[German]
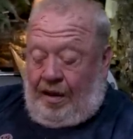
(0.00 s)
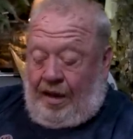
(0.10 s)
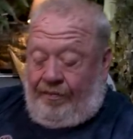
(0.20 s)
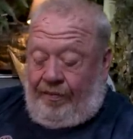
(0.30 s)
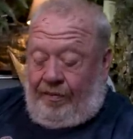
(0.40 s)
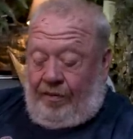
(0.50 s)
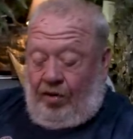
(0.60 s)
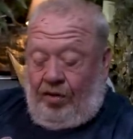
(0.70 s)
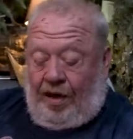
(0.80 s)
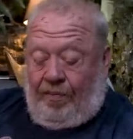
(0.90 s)
Ja.
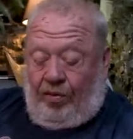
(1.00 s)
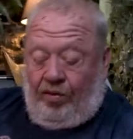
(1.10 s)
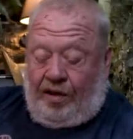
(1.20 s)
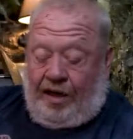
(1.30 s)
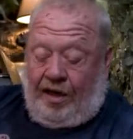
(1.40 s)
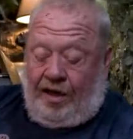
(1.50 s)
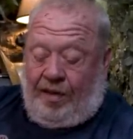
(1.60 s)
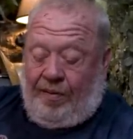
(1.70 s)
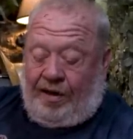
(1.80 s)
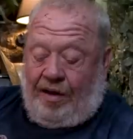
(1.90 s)
Oder? Und der Blutegel,
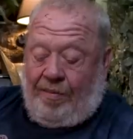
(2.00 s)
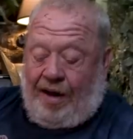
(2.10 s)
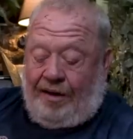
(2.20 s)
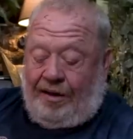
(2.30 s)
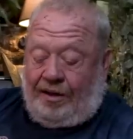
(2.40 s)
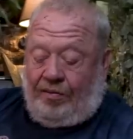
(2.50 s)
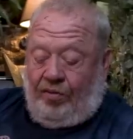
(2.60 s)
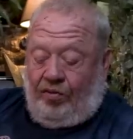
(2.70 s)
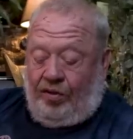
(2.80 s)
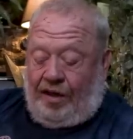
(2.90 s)
jemand, der meint, dass ein
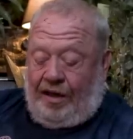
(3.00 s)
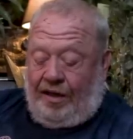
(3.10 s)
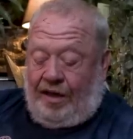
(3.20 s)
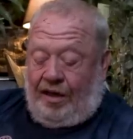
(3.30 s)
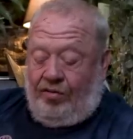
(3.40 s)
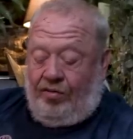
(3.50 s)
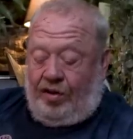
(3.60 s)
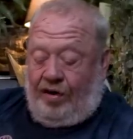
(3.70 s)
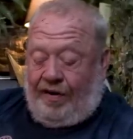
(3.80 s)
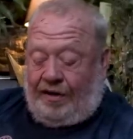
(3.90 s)
Blutegel ja nur
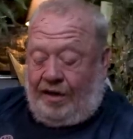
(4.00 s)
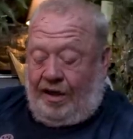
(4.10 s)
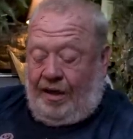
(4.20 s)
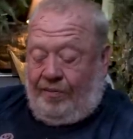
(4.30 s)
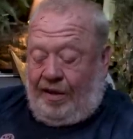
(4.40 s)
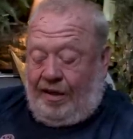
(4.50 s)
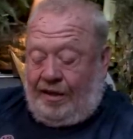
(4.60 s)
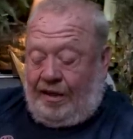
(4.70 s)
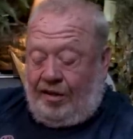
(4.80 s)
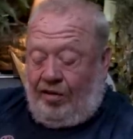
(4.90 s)
unter Wasser lebt, der
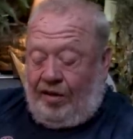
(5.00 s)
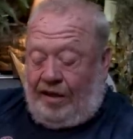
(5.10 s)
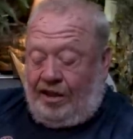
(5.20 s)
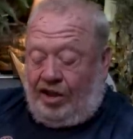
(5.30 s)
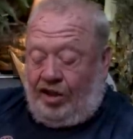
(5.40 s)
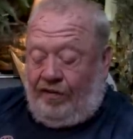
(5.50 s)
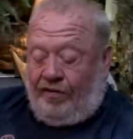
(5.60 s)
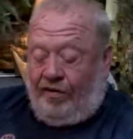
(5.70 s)
ist also auch ganz schief